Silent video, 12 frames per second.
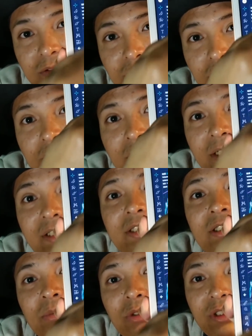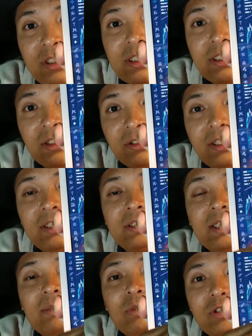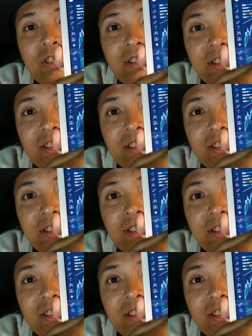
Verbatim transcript: ちょっと怪しい組み置きしてきたので、一旦もう生産